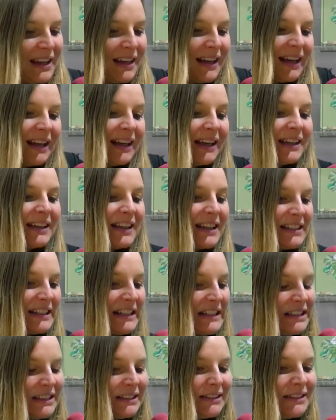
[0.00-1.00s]
Äh, der
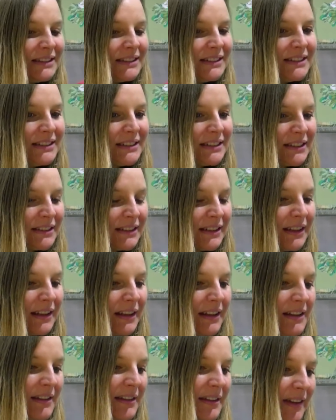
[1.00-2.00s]
Titel
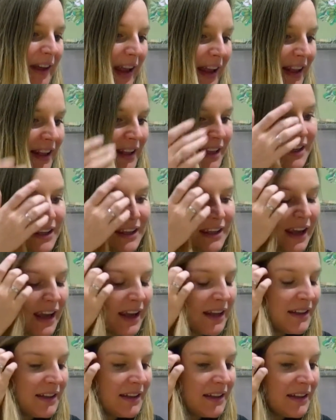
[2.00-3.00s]
ist eigentlich
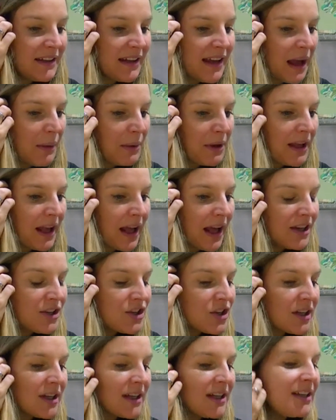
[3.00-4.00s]
eine
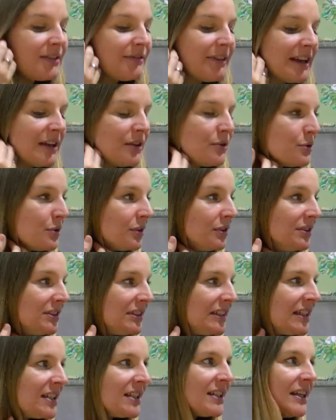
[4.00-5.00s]
amerikanische Redewendung,
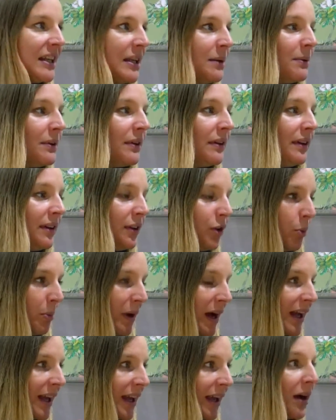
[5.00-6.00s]
die ich liebe, You're
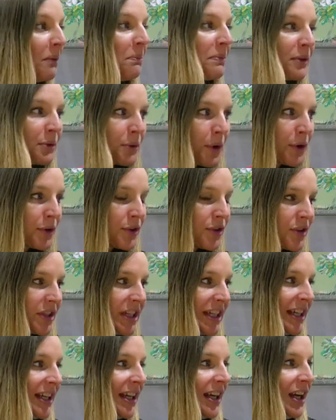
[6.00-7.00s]
barking up the wrong
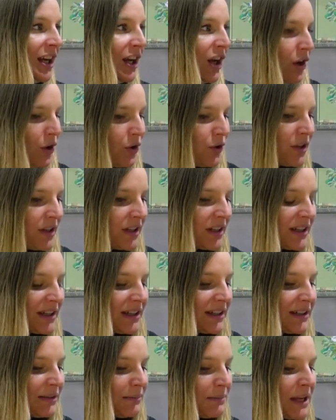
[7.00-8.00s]
tree. Und
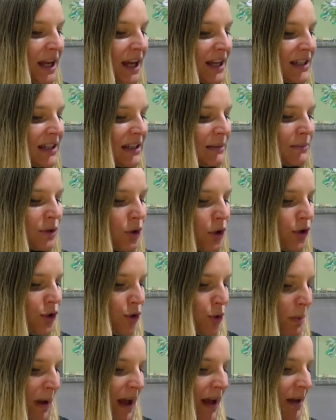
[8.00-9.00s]
äh, mir hat die im
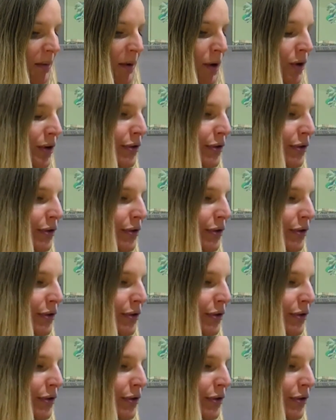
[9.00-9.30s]
deutschen Sprachgebrauch